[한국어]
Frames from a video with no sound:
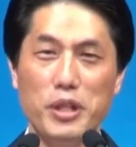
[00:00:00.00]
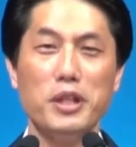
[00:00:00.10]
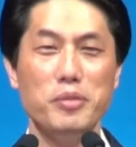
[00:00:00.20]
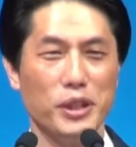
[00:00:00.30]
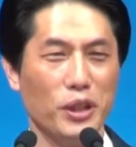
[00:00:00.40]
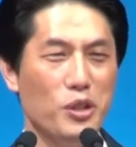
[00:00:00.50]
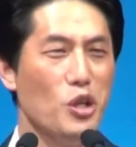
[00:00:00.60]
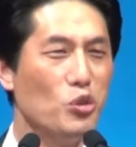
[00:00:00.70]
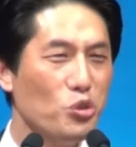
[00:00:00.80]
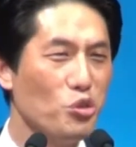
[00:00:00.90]
뭐 이러면서
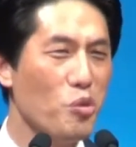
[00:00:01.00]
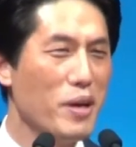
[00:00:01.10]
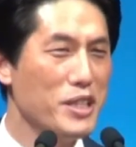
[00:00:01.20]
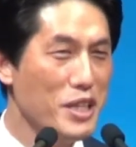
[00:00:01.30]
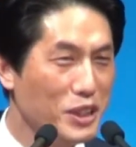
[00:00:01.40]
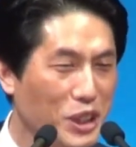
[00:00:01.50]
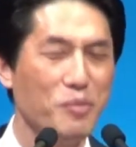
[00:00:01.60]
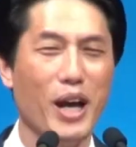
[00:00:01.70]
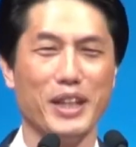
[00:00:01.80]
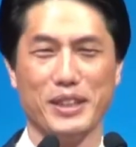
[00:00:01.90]
운동만
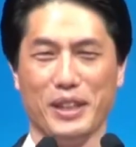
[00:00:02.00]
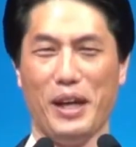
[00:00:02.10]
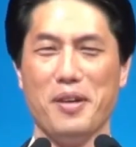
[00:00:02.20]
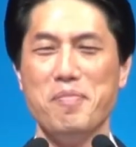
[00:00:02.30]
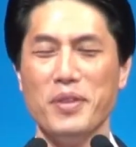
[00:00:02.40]
열심히 하는 거예요.